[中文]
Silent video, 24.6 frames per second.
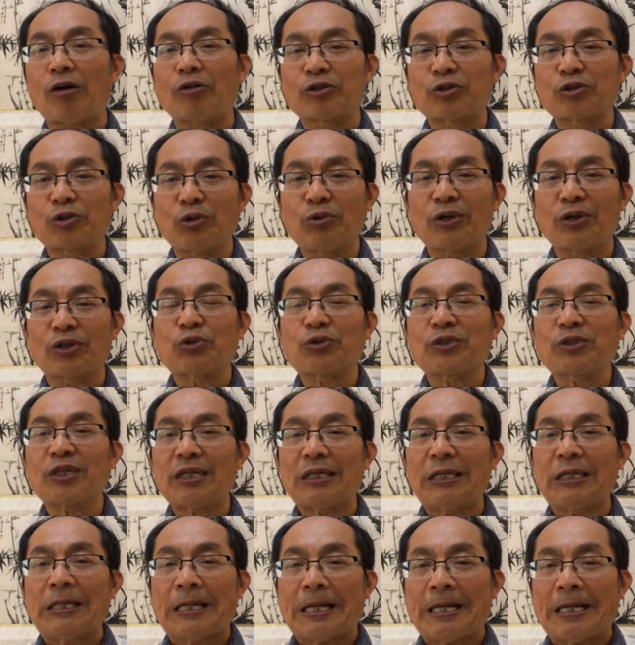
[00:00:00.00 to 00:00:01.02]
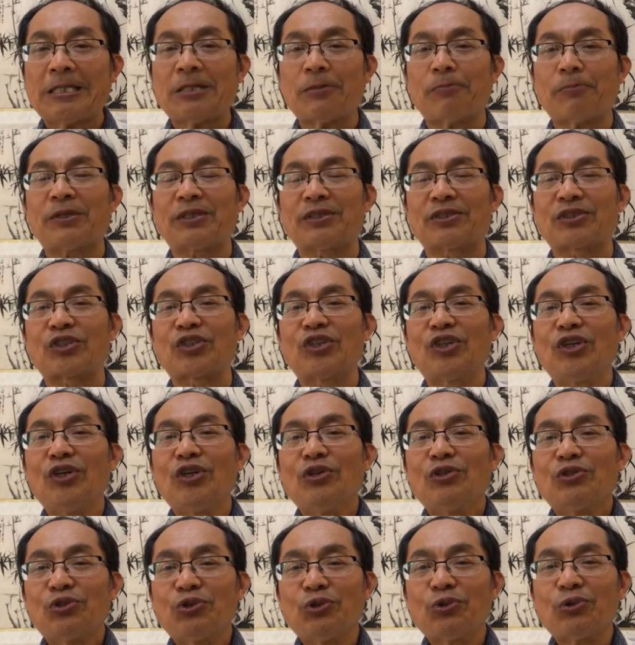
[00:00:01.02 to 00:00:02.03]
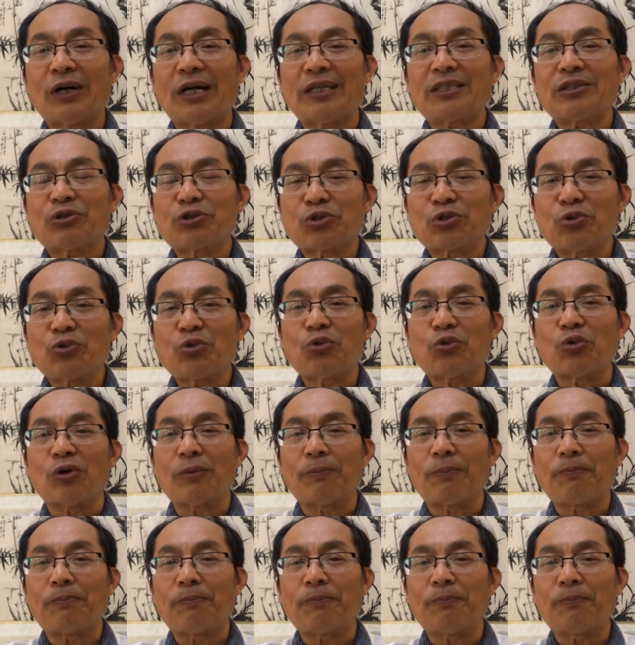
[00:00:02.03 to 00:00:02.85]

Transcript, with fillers: 所以我说这个 engagement 如果按照中国